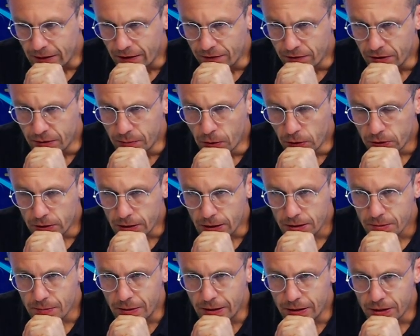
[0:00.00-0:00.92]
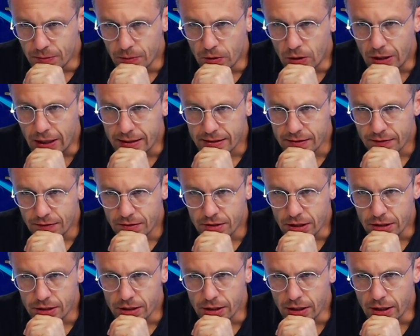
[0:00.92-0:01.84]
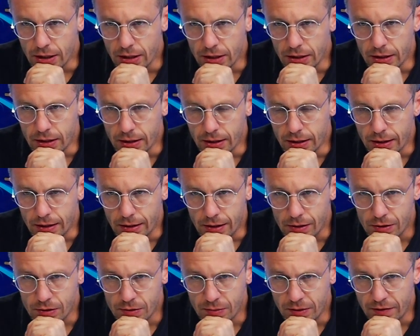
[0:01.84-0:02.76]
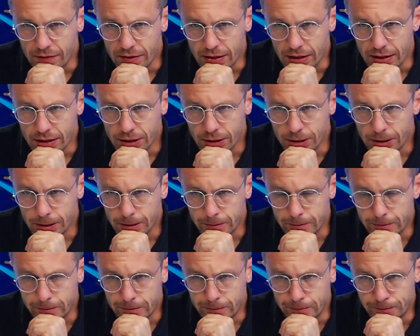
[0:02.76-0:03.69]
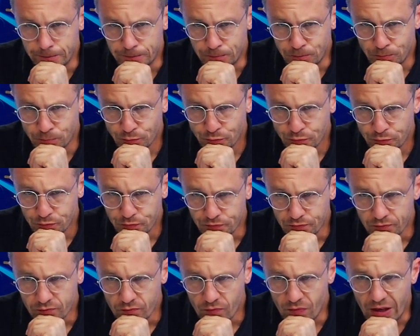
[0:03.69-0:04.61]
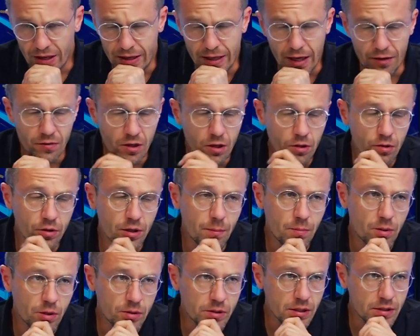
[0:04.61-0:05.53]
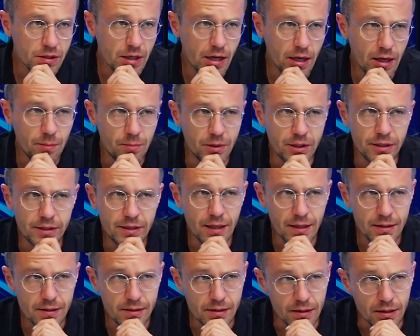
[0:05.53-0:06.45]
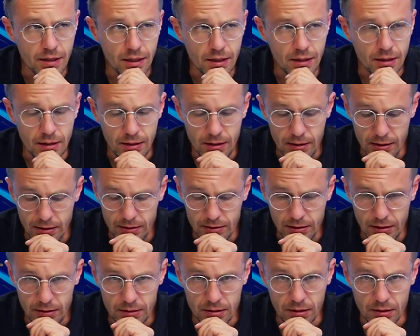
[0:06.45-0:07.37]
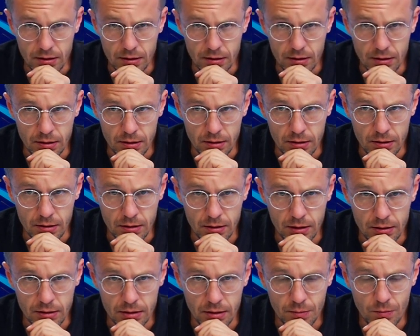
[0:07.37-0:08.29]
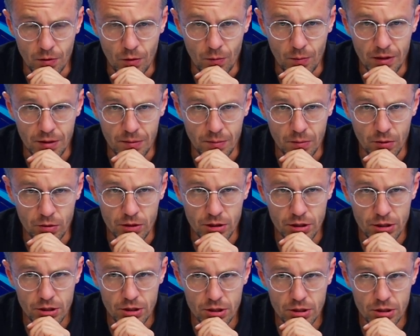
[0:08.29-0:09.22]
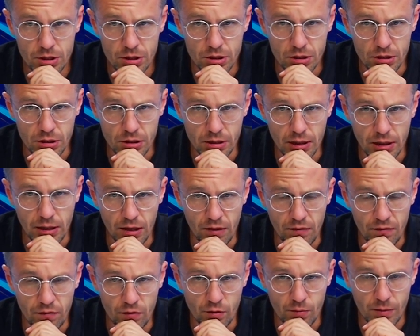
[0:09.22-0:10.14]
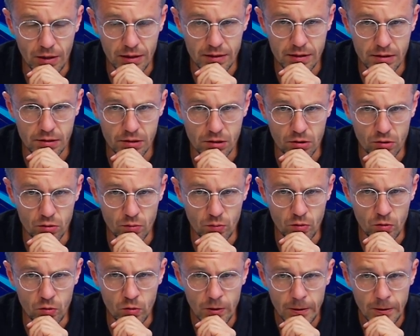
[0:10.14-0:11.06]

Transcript: David, bo też mieliśmy okazję wcześniej e, rozmawiać. Mm. Jak wygląda proces rehabilitacji na, na, ten, e, na ten moment? Bo też e, takie informacje z klubu